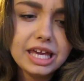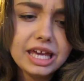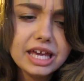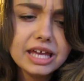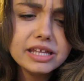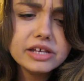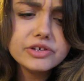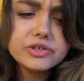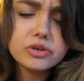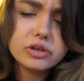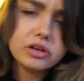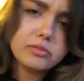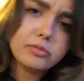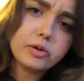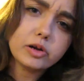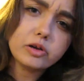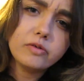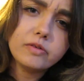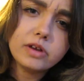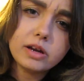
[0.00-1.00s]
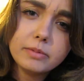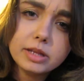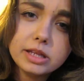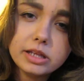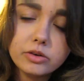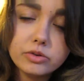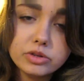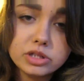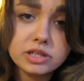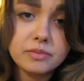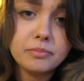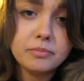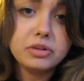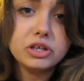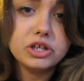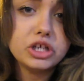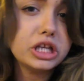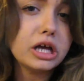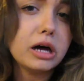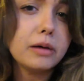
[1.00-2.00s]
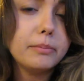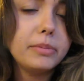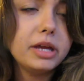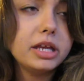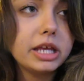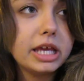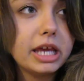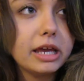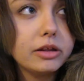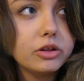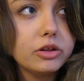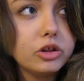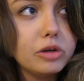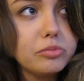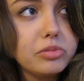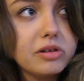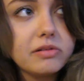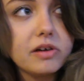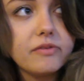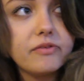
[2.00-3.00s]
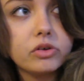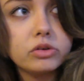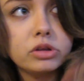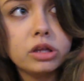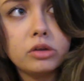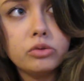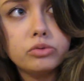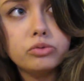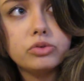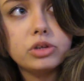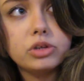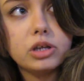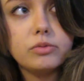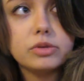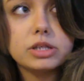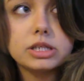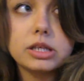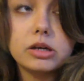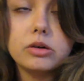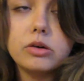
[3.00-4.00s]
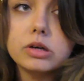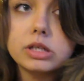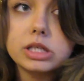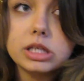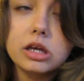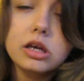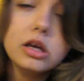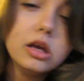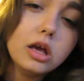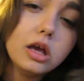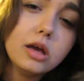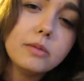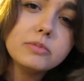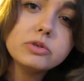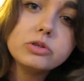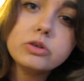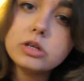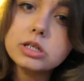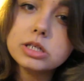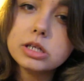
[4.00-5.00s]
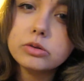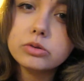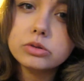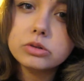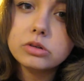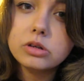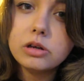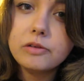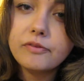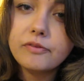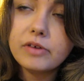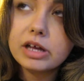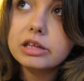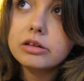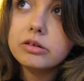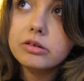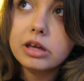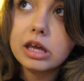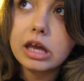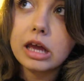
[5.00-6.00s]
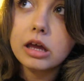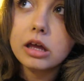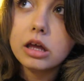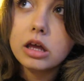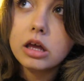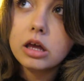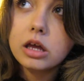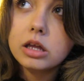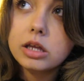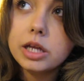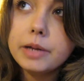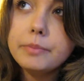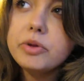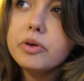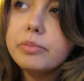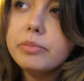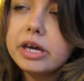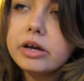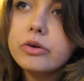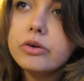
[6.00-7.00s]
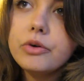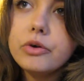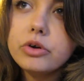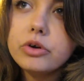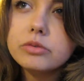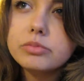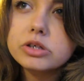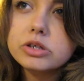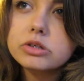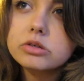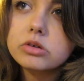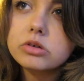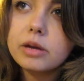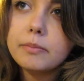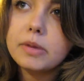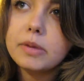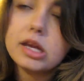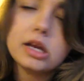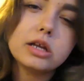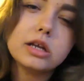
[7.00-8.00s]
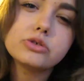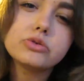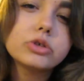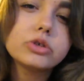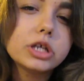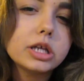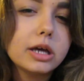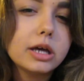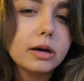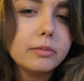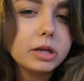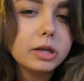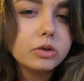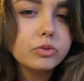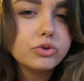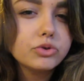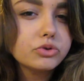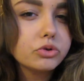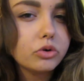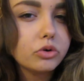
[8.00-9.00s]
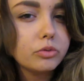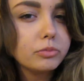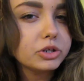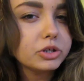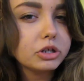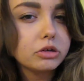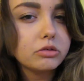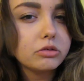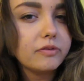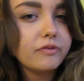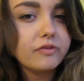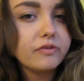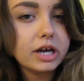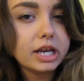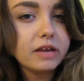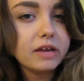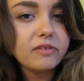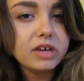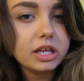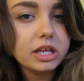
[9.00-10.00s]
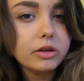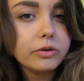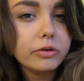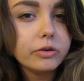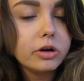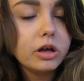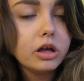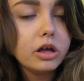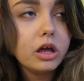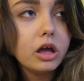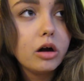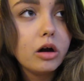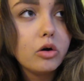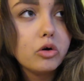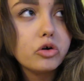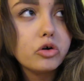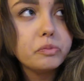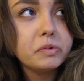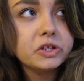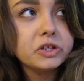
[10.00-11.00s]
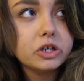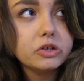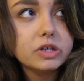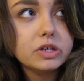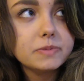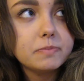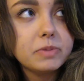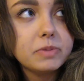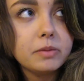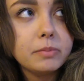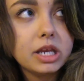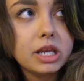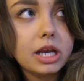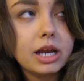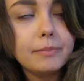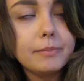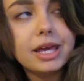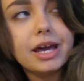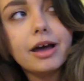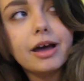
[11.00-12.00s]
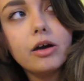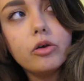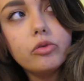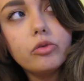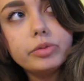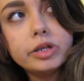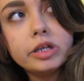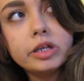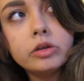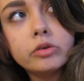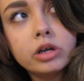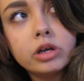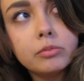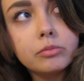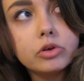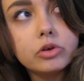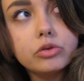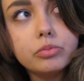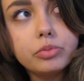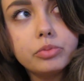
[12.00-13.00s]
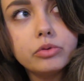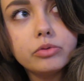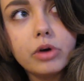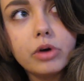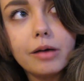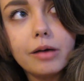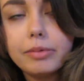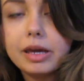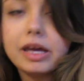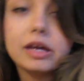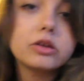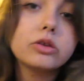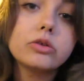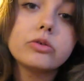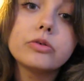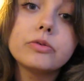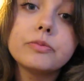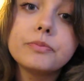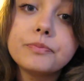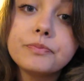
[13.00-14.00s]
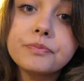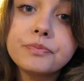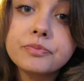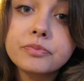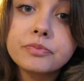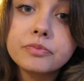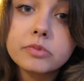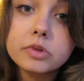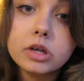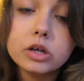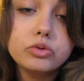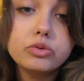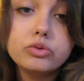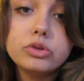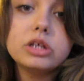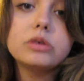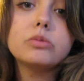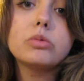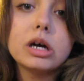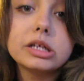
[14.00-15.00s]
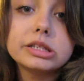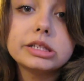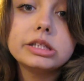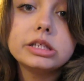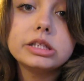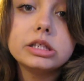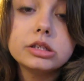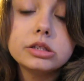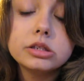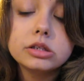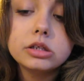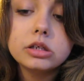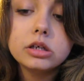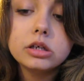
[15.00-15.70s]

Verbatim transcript: E adesso ne parlo veramente con semplicità perché dopo aver affrontato tutte queste cose mi sono resa conto del fatto che nel mio piccolo io posso cambiare la società, per questo ho cominciato a fare video, ho cominciato a esprimere la mia opinione in modo più aperto a tutti quanti.